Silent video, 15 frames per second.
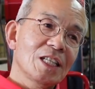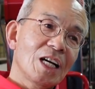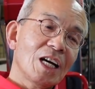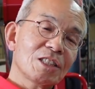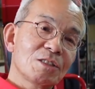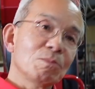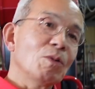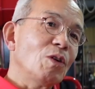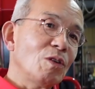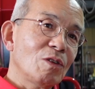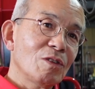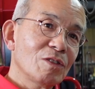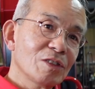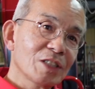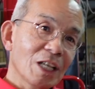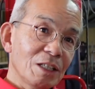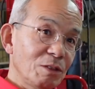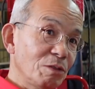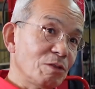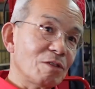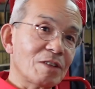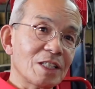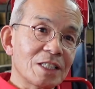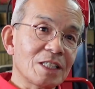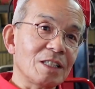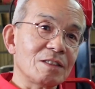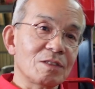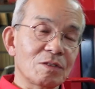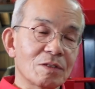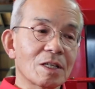足も左右動かしたり
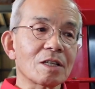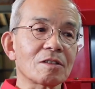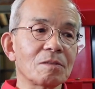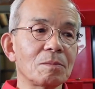するけれど